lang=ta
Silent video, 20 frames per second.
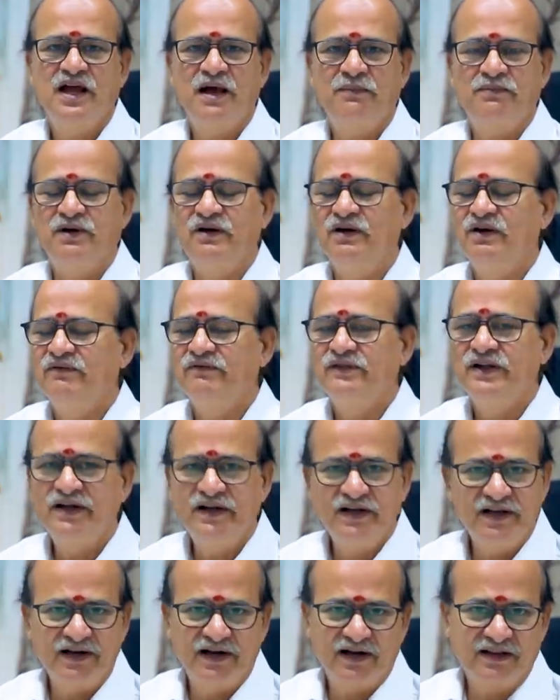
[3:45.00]
அப்போ
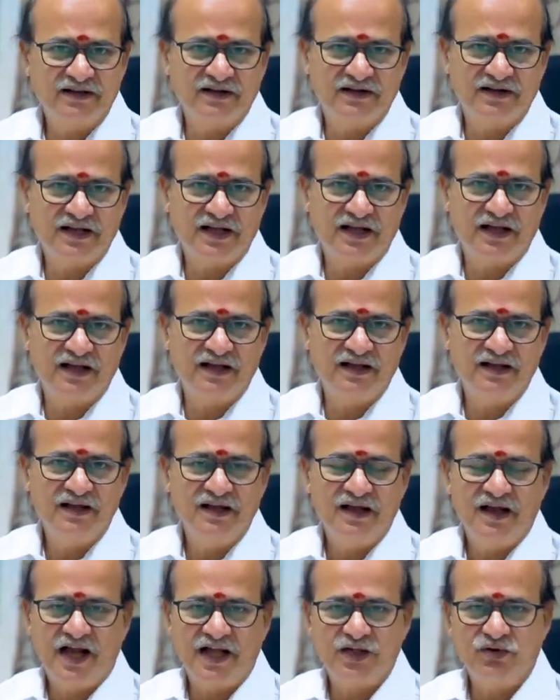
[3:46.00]
வீடுன்னு எடுத்துக்கிட்டால்
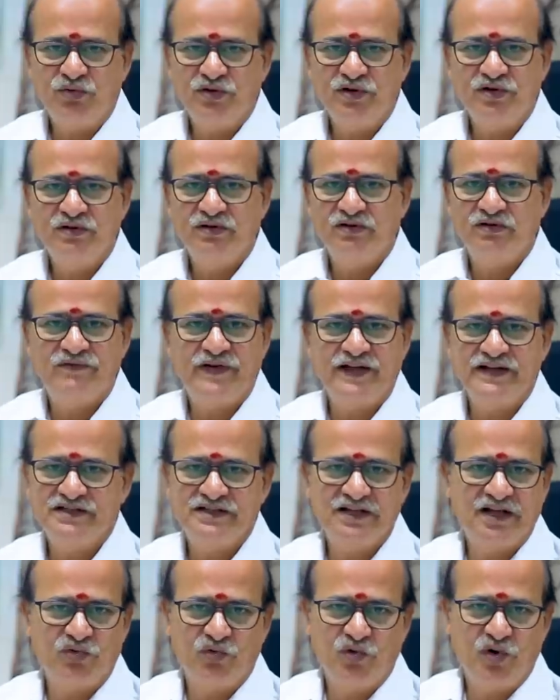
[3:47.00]
அது ஒன்றும் ஃபைவ்
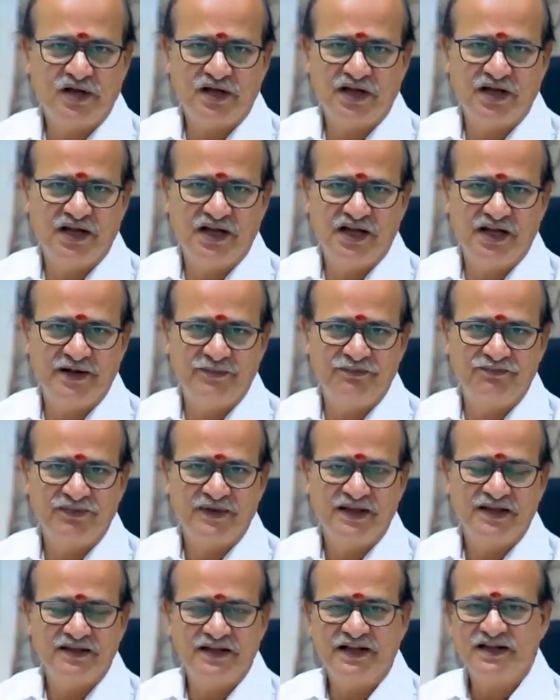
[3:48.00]
ஸ்டார் ஹோட்டல் இல்லை
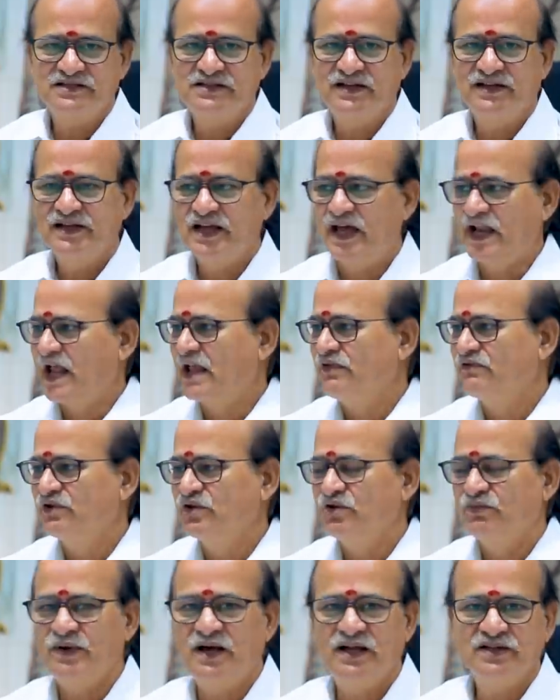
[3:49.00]
தினசரி யாராவது
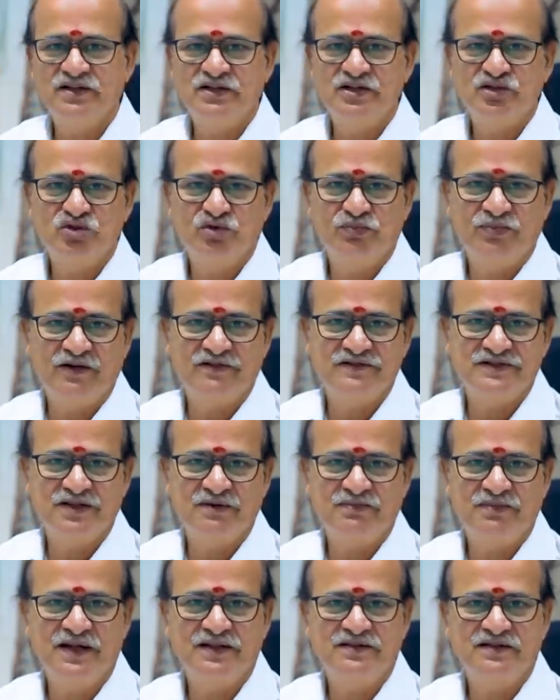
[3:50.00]
வந்து பார்த்துட்டு
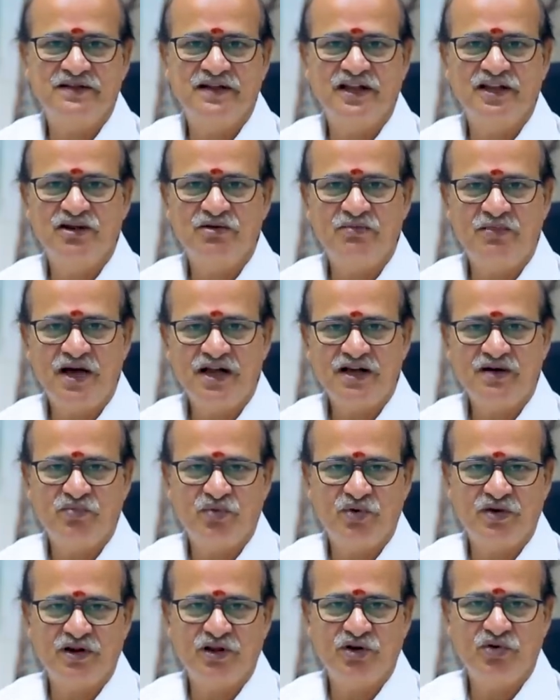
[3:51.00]
சூப்பர்வைசர் பார்த்துட்டு அதுக்கு மார்க்
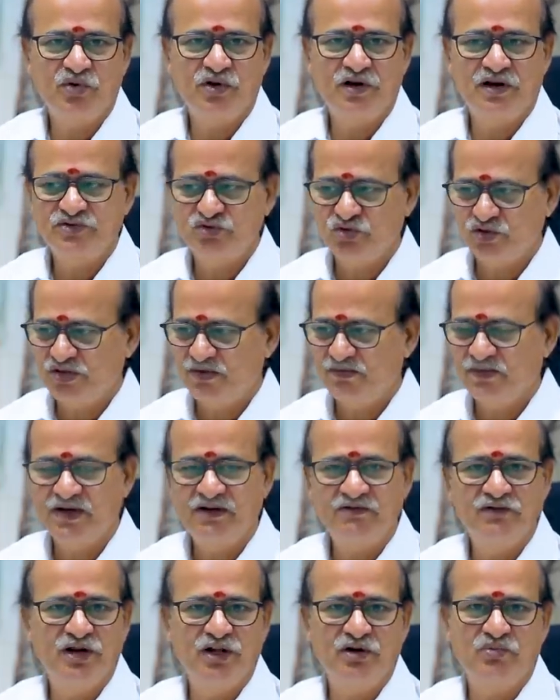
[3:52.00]
போடுறதோ உங்களை சுத்தம்
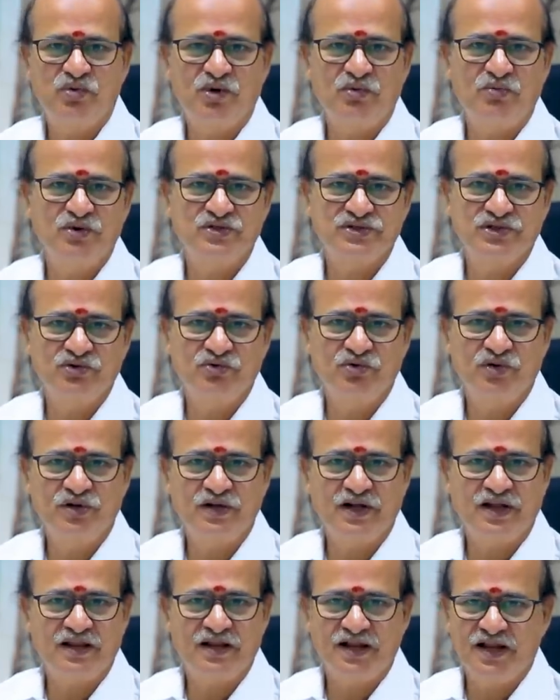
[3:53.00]
பண்ண உங்களுக்கு ப்ரொமோஷன்
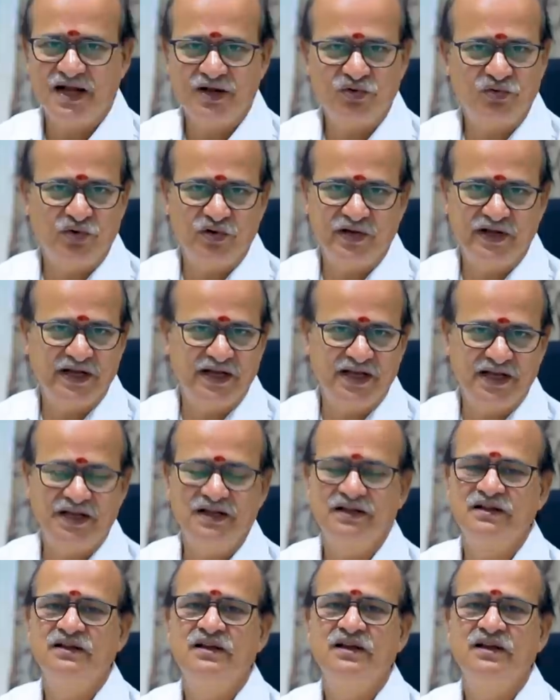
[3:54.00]
கொடுக்குறதெல்லாம் அங்கே ஒன்றும் இல்லை